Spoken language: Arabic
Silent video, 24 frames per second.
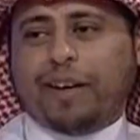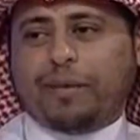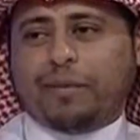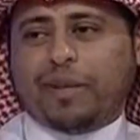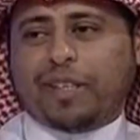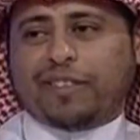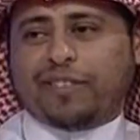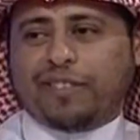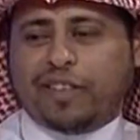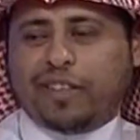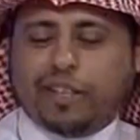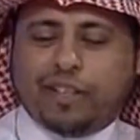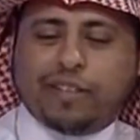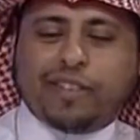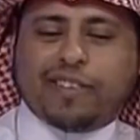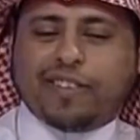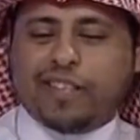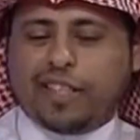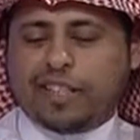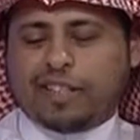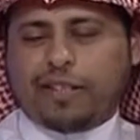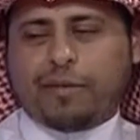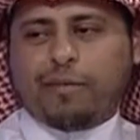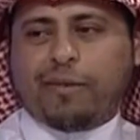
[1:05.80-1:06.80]
بس في في
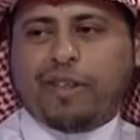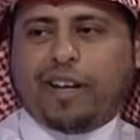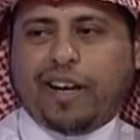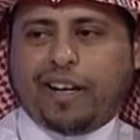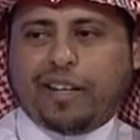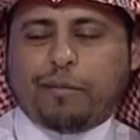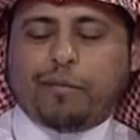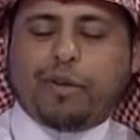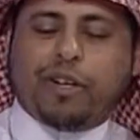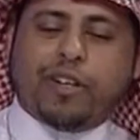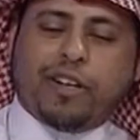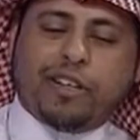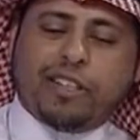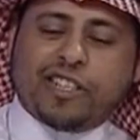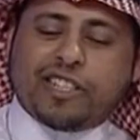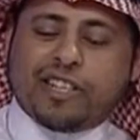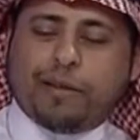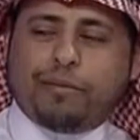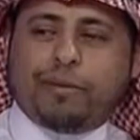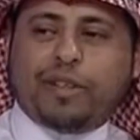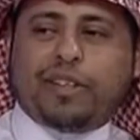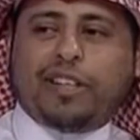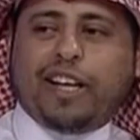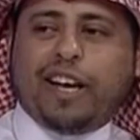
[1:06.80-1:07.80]
نسب ثانيه من
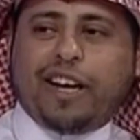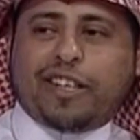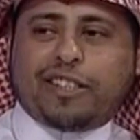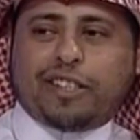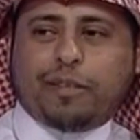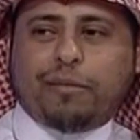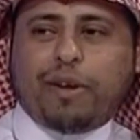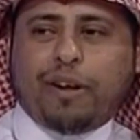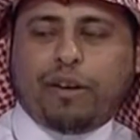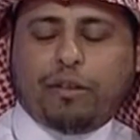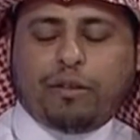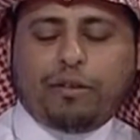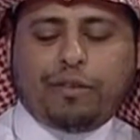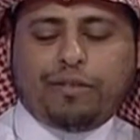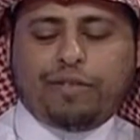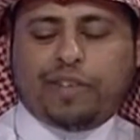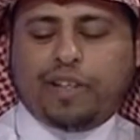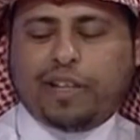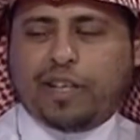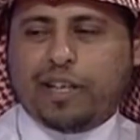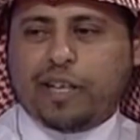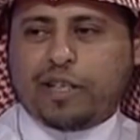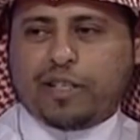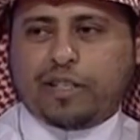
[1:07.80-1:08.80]
النسب الدارجه برضه
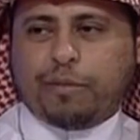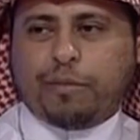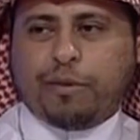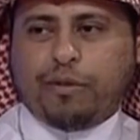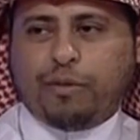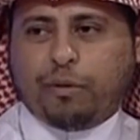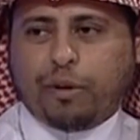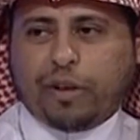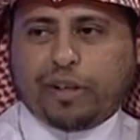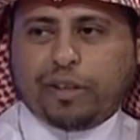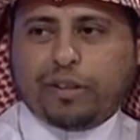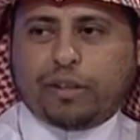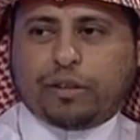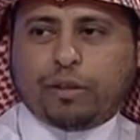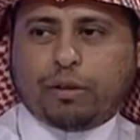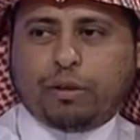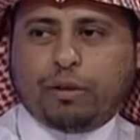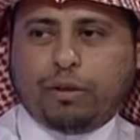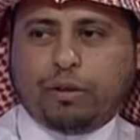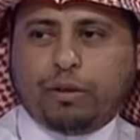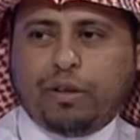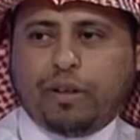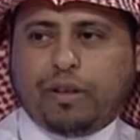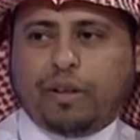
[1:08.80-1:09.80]
في اليزابيث وارن
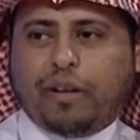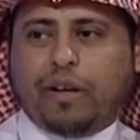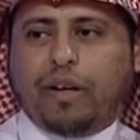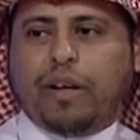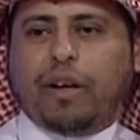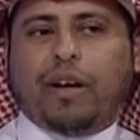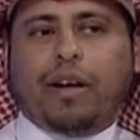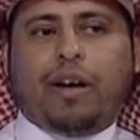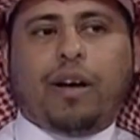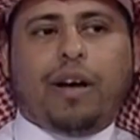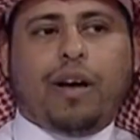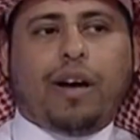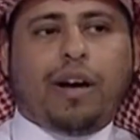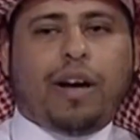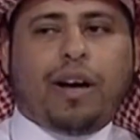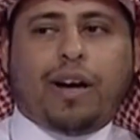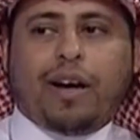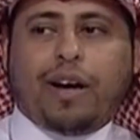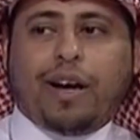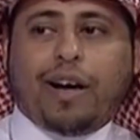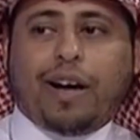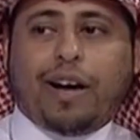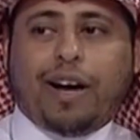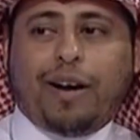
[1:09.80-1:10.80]
تقول فغاره هذه
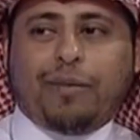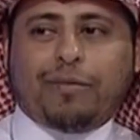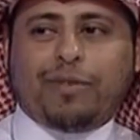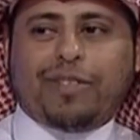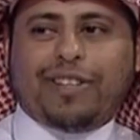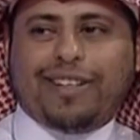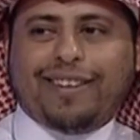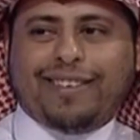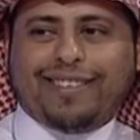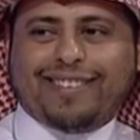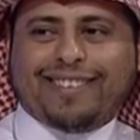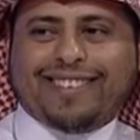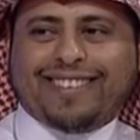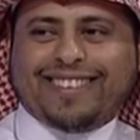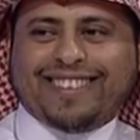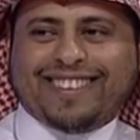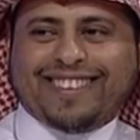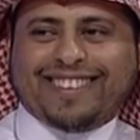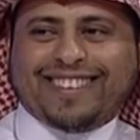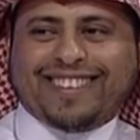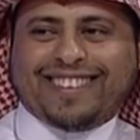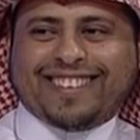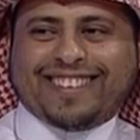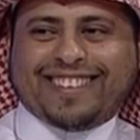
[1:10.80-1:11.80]
50 مره
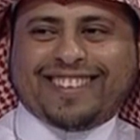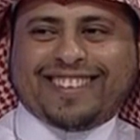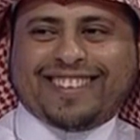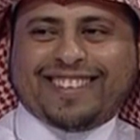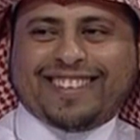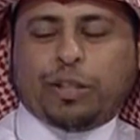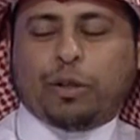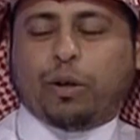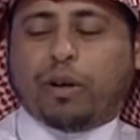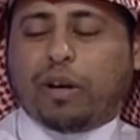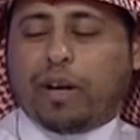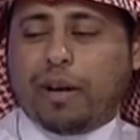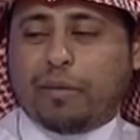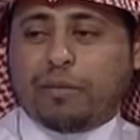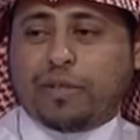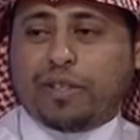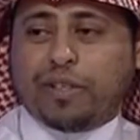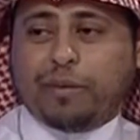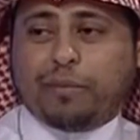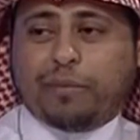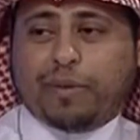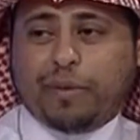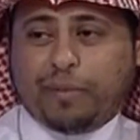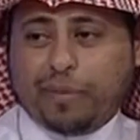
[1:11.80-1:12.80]
صحيح تقول
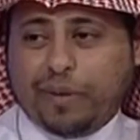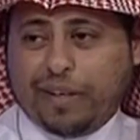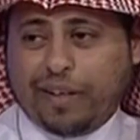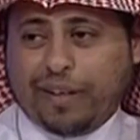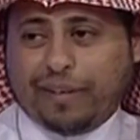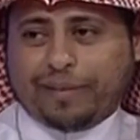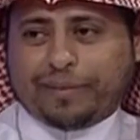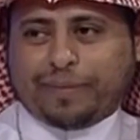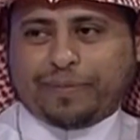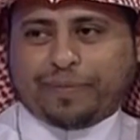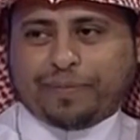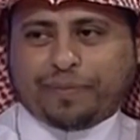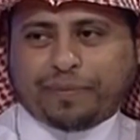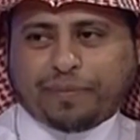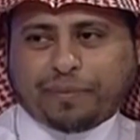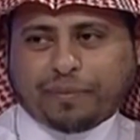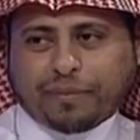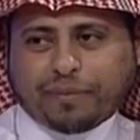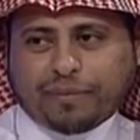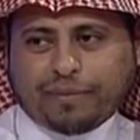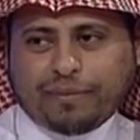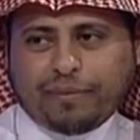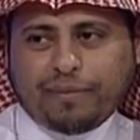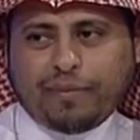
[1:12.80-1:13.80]
50%
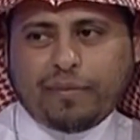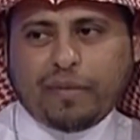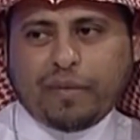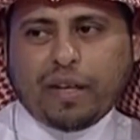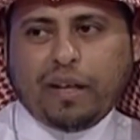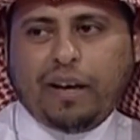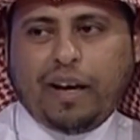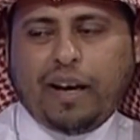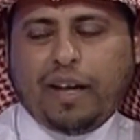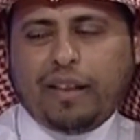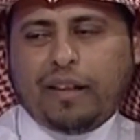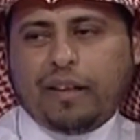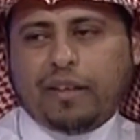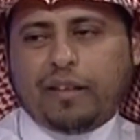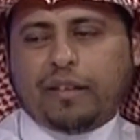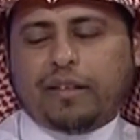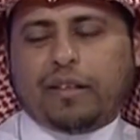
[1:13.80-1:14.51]
هذا